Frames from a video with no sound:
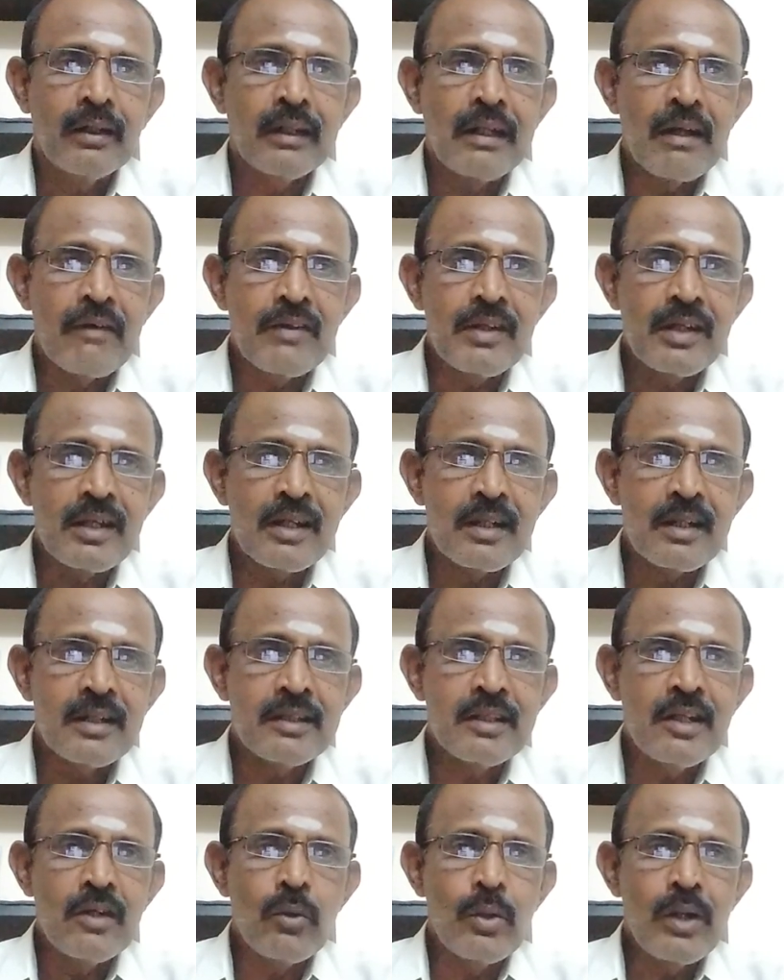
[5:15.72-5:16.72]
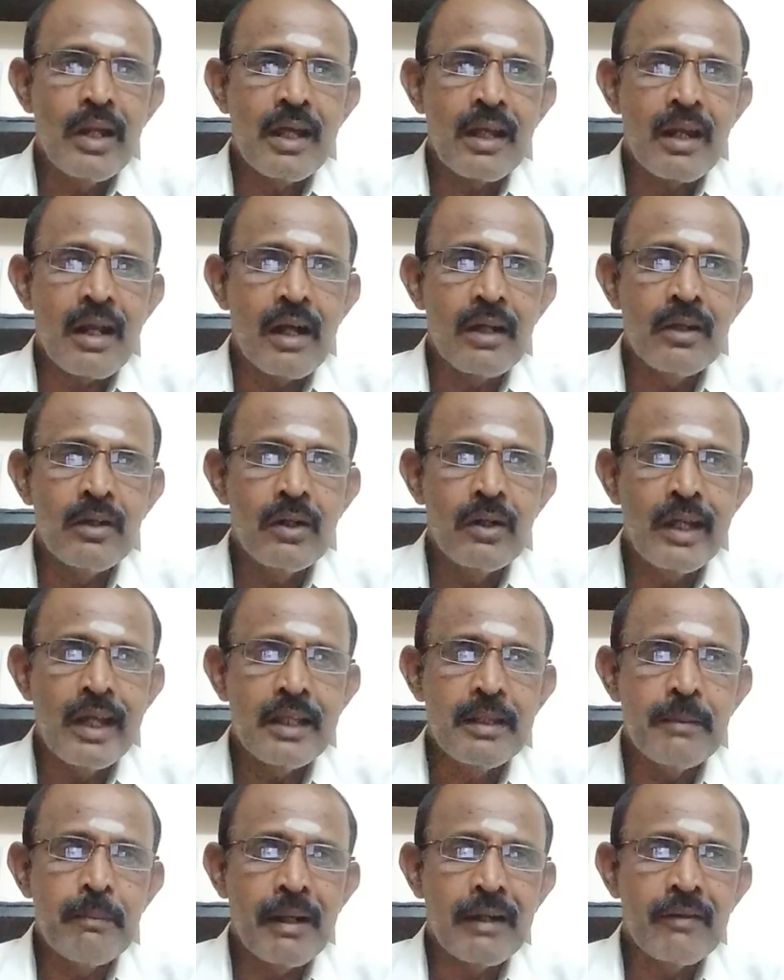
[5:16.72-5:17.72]
நவகிரகத்தில் உள்ள ராகு
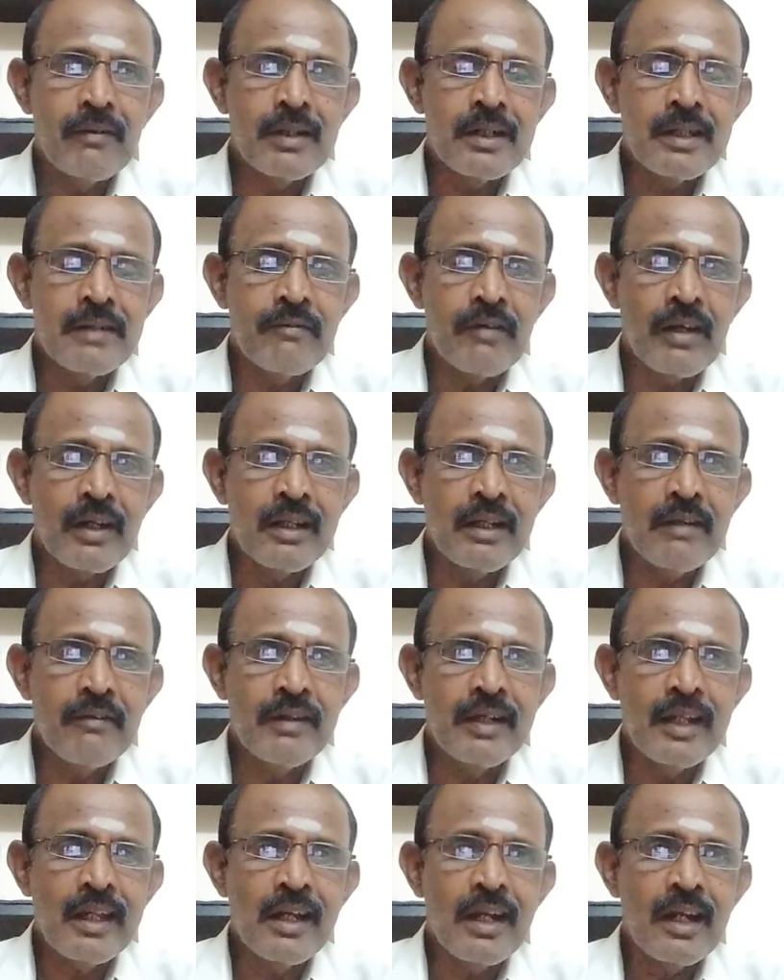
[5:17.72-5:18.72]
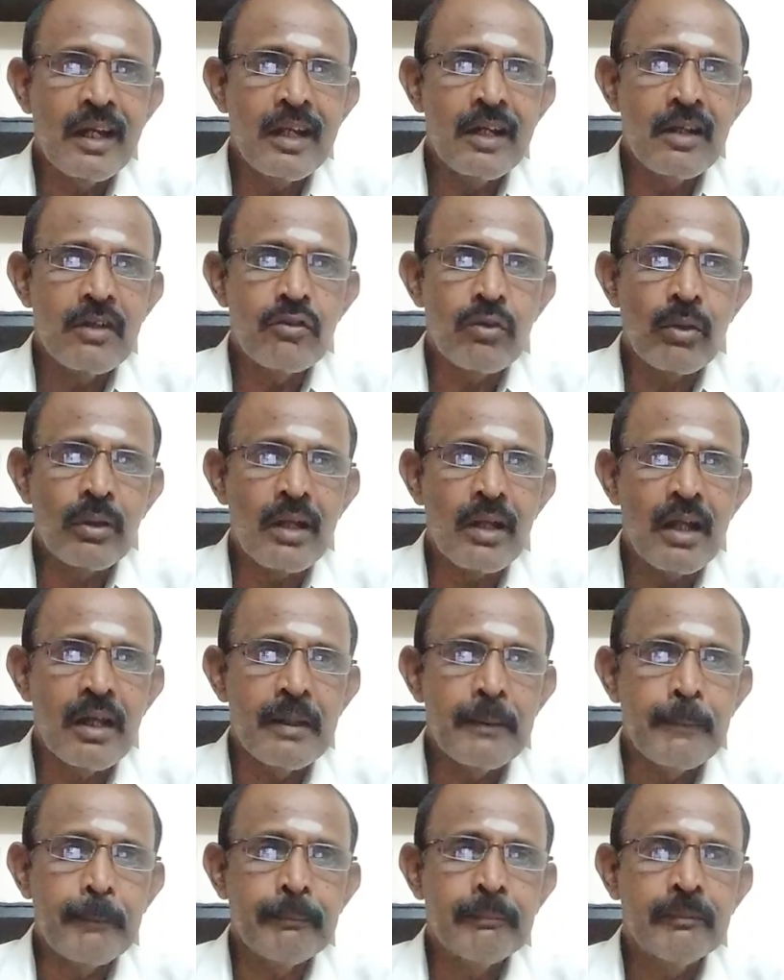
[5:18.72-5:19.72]
கேது பகவானை வணங்கிவிட்டீர்கள் என்று சொன்னால்
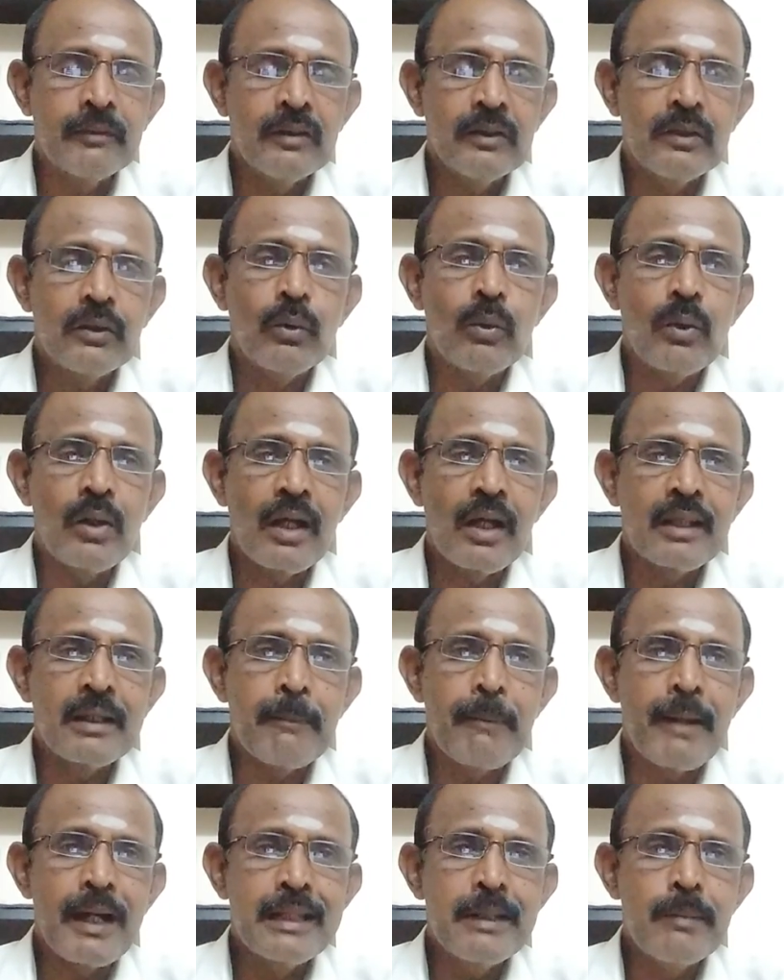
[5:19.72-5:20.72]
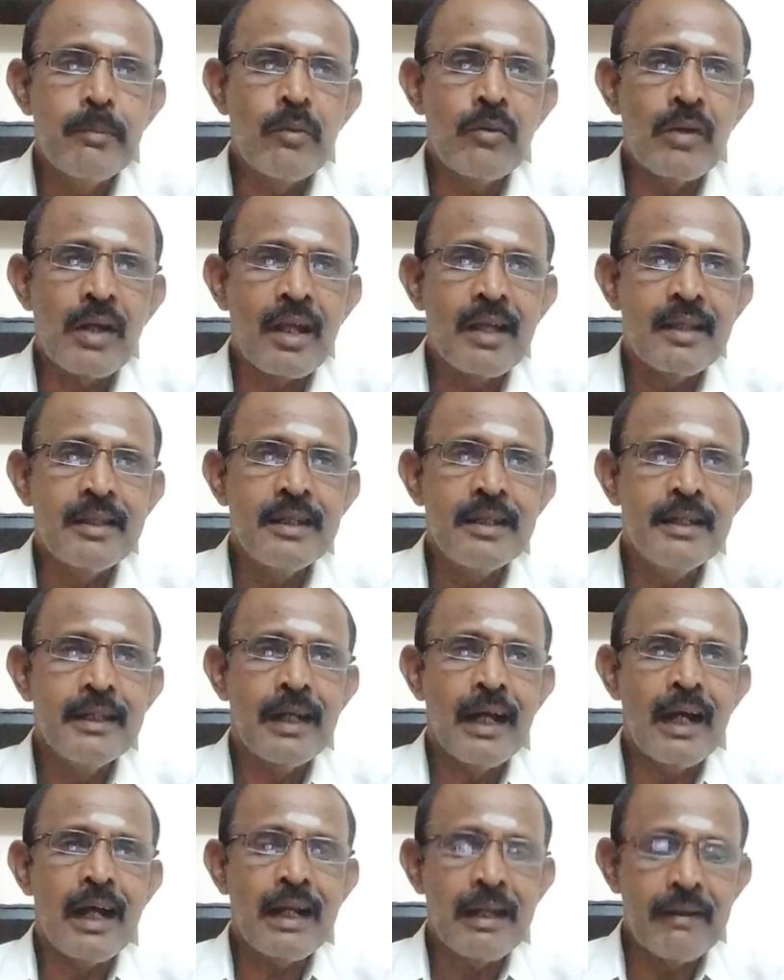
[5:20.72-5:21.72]
உங்களுக்கு அந்த பாதிப்பு வராது
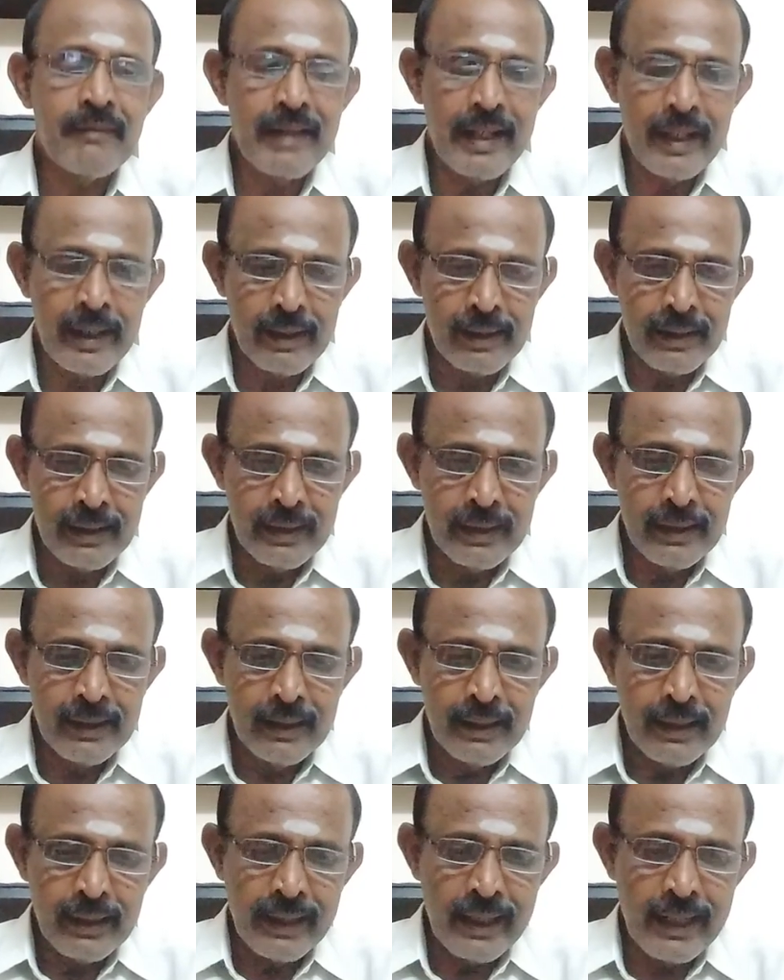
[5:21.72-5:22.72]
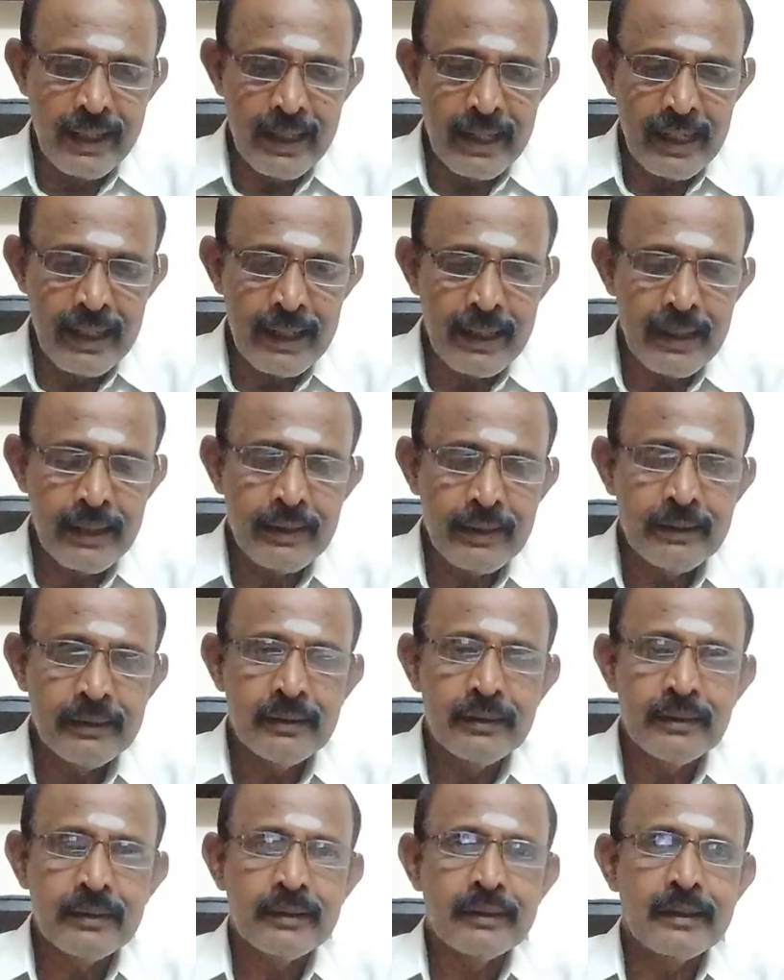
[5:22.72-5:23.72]
ஆகவே நீங்கள்
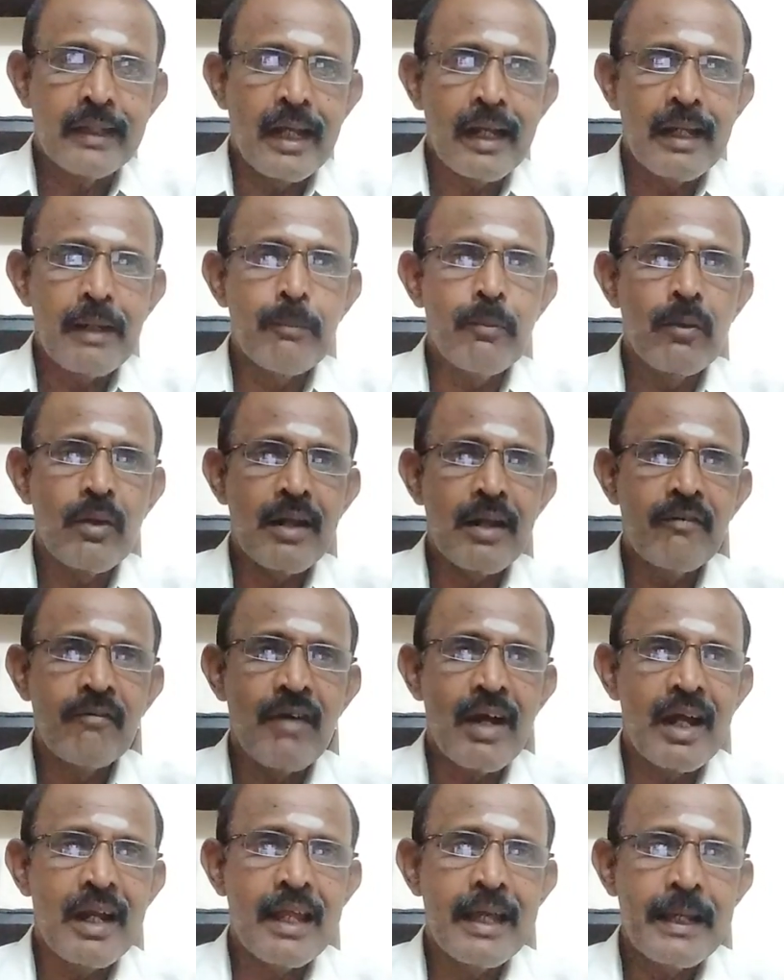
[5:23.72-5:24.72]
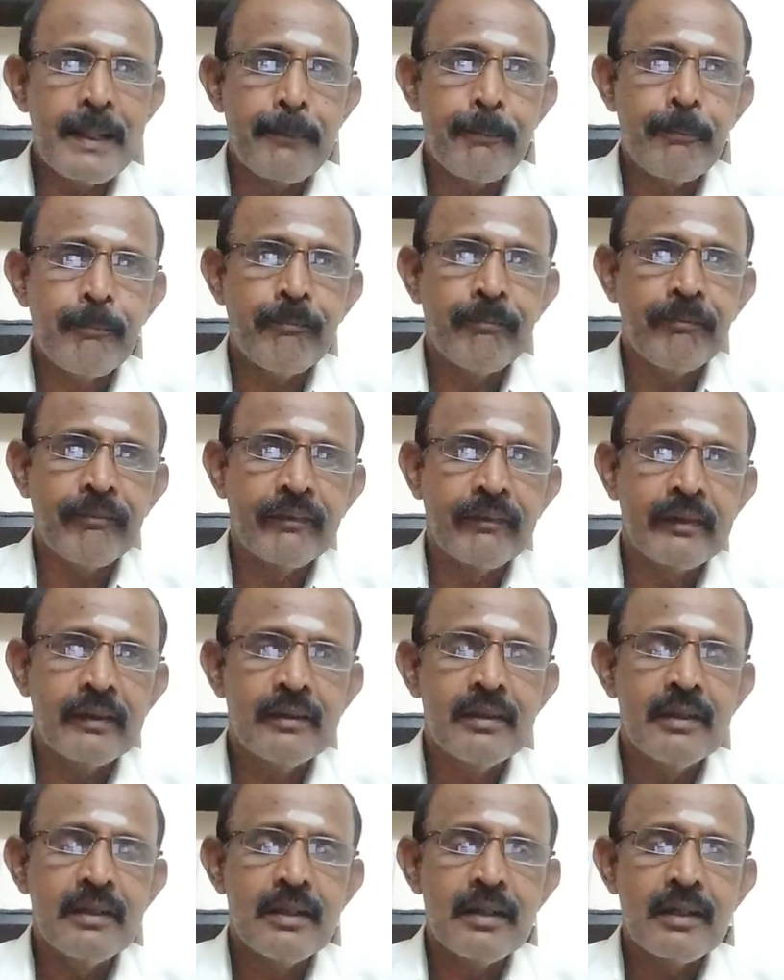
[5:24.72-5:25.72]
நலமுடன் வாழ
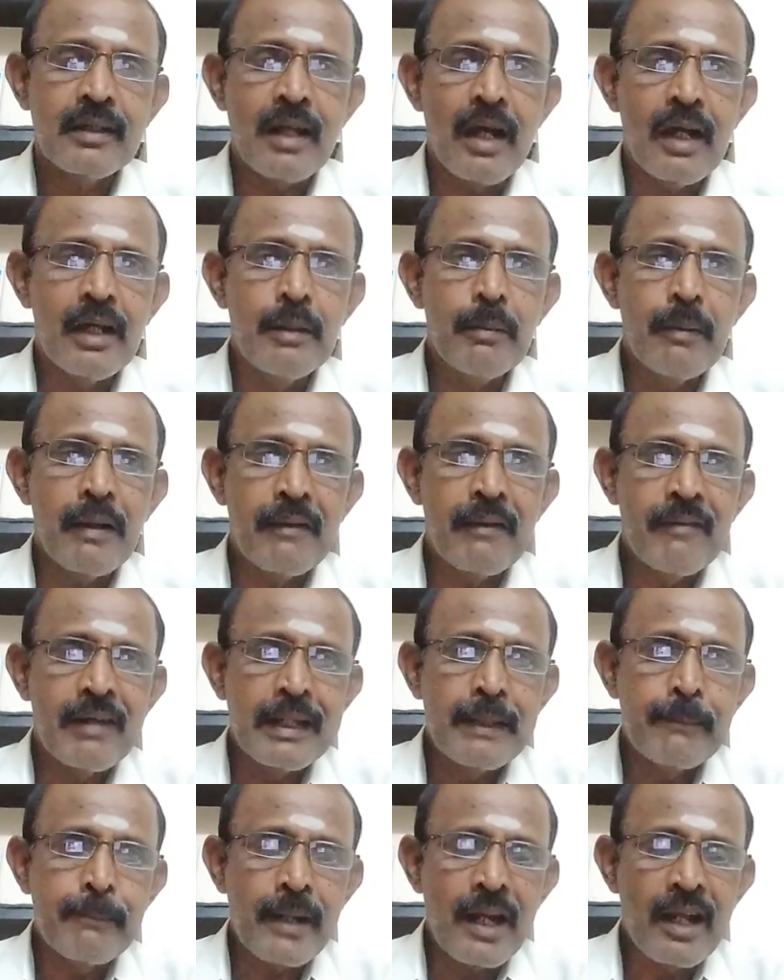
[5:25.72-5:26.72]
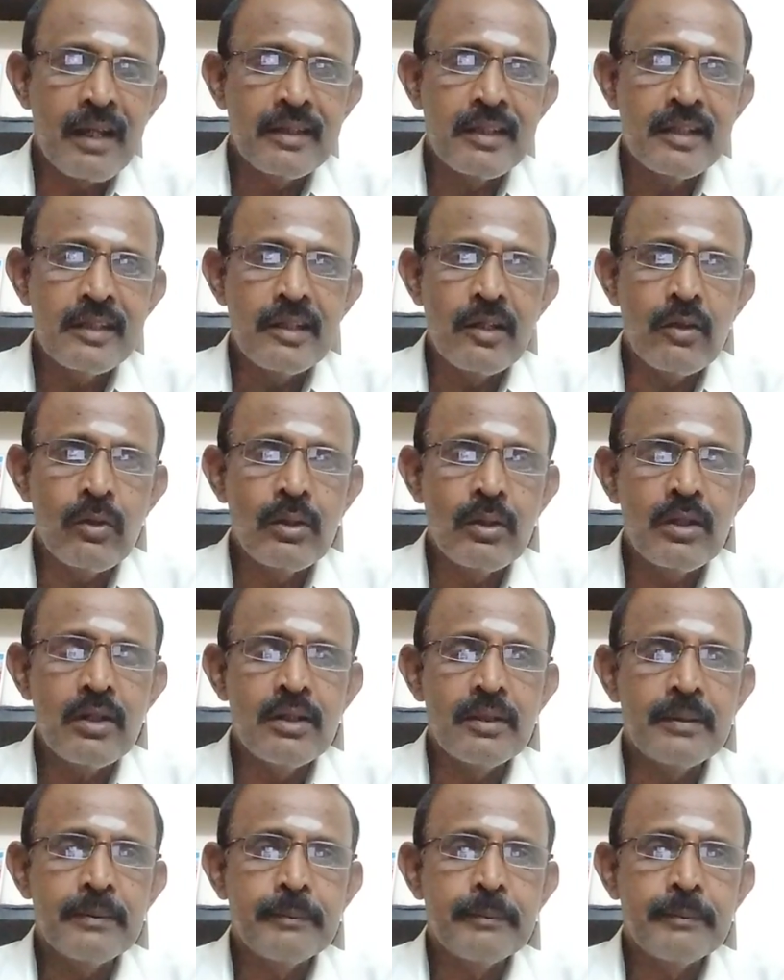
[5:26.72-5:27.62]
ராகு பகவானை பிரார்த்தித்து கொண்டு